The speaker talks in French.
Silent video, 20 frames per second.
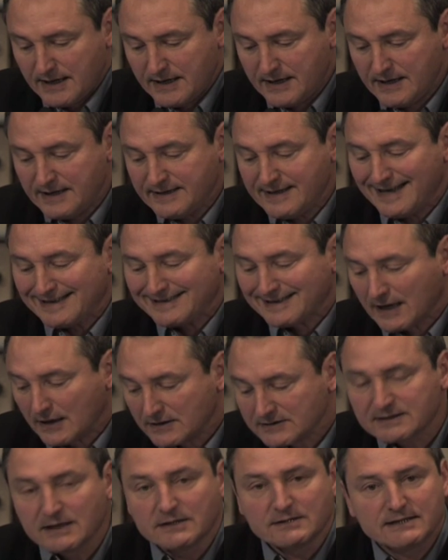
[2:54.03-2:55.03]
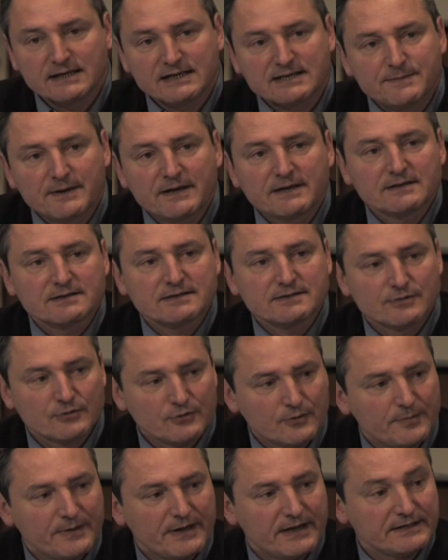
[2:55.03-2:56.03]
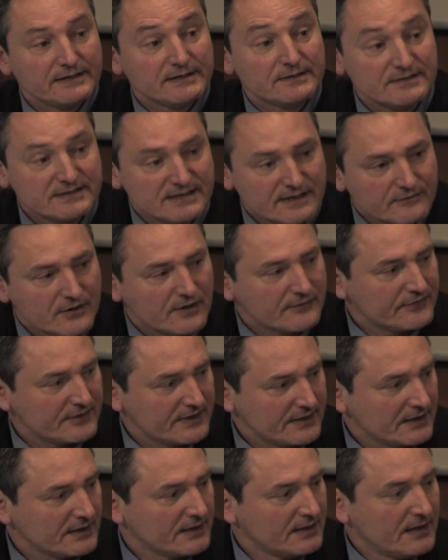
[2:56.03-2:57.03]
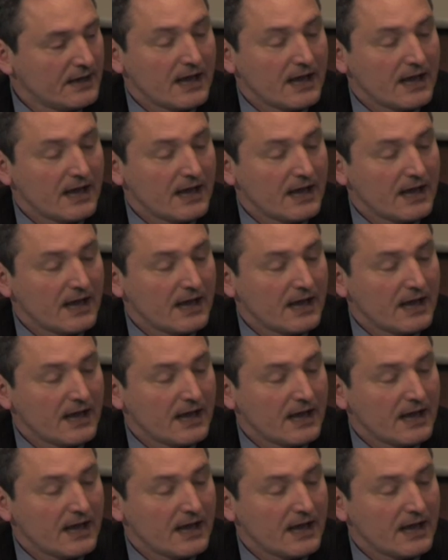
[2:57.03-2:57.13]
Et il y a 30 ans d'expérience européenne et de savoir-faire